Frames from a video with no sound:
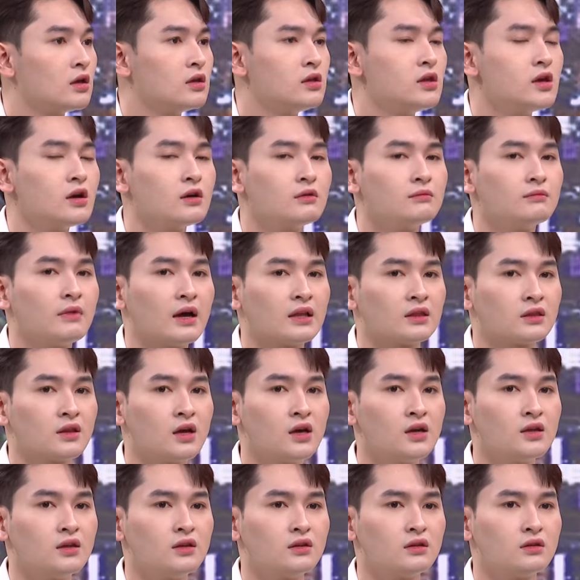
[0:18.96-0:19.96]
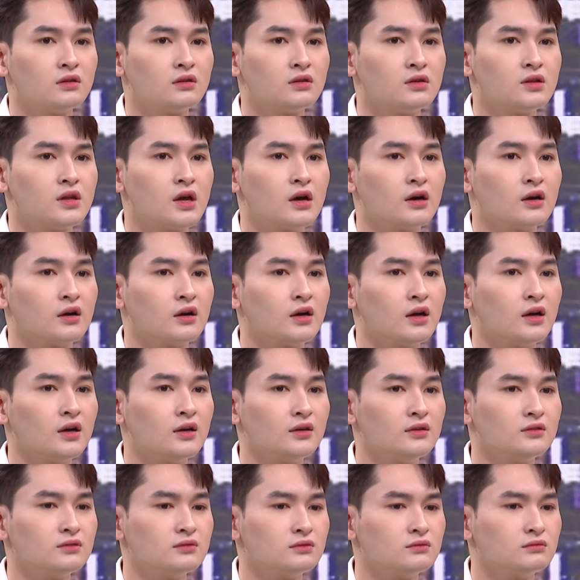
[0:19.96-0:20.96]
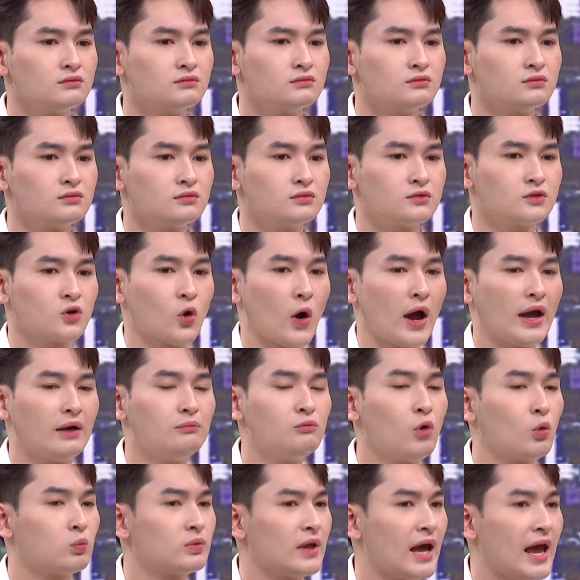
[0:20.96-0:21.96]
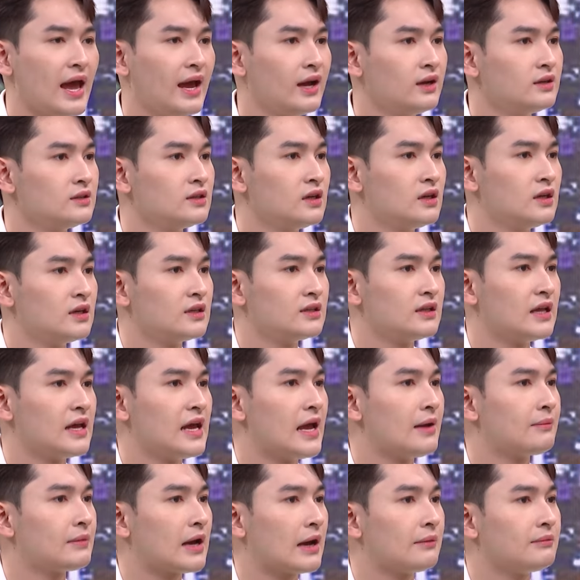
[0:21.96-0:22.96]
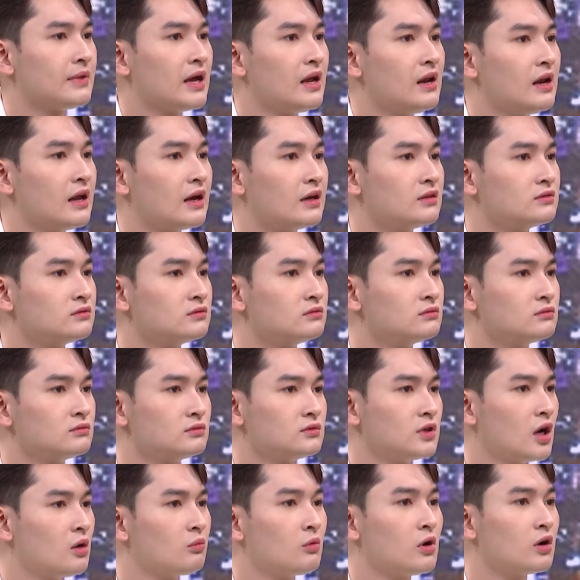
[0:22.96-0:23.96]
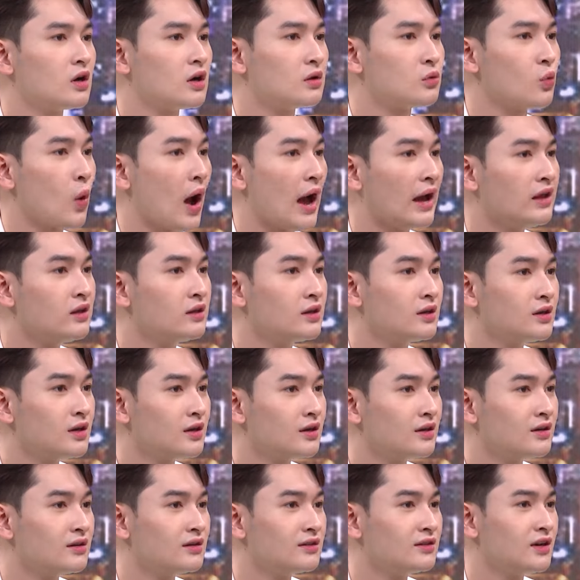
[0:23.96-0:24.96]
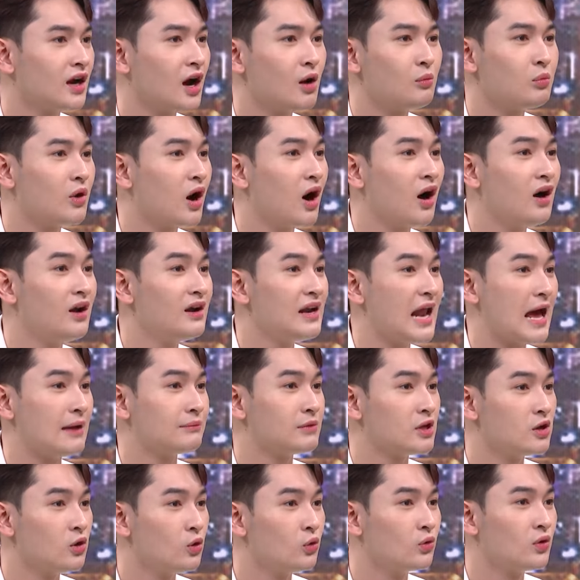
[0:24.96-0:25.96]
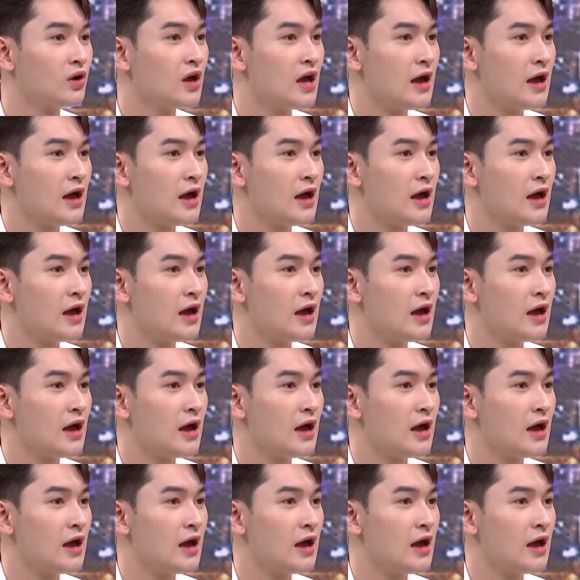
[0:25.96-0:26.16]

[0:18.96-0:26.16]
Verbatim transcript: Nhưng mà tới chừng á khoảng một tháng thì em cảm thấy là nó không có kết quả gì hết đó nó không có làm gì luôn